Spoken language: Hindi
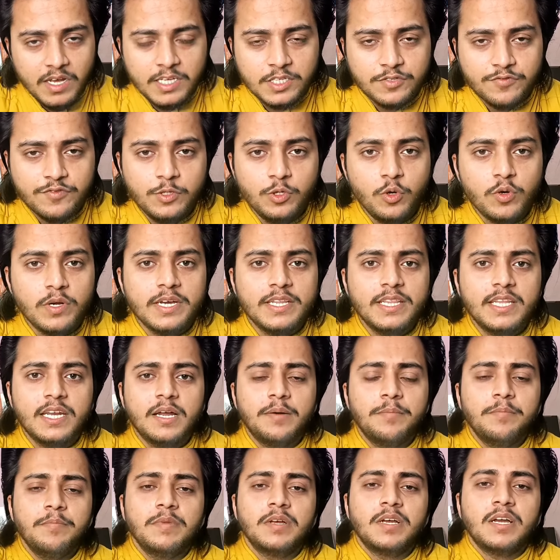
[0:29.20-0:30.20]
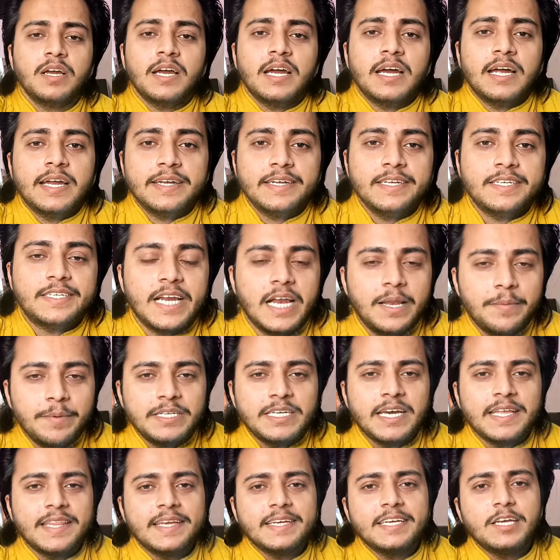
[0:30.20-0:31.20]
इस वीडियो के अंदर हम डिटेल में
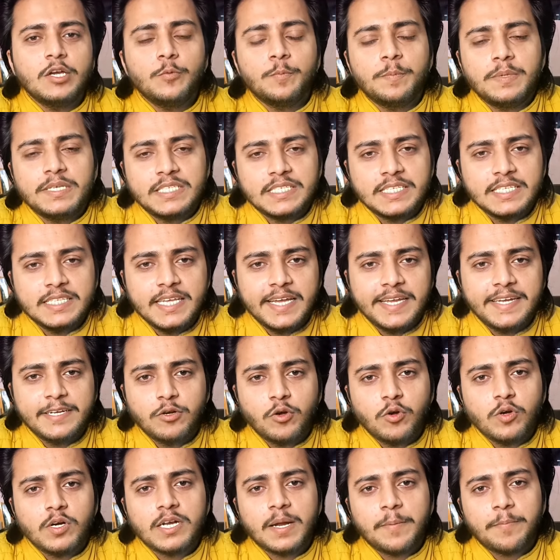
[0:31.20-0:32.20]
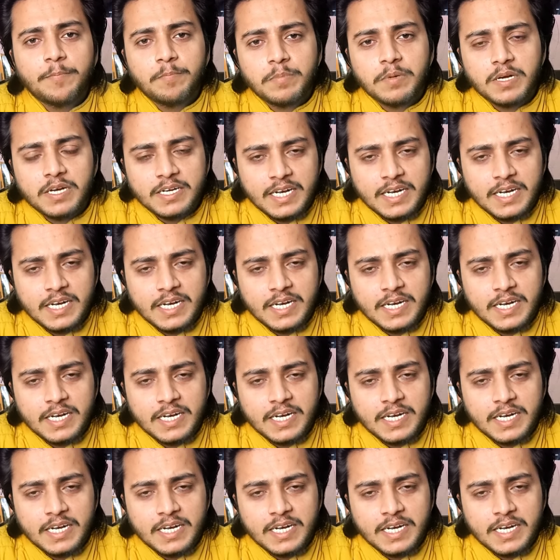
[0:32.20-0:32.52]
जानेंगे यूपीएससी की तैयारी को अगर आप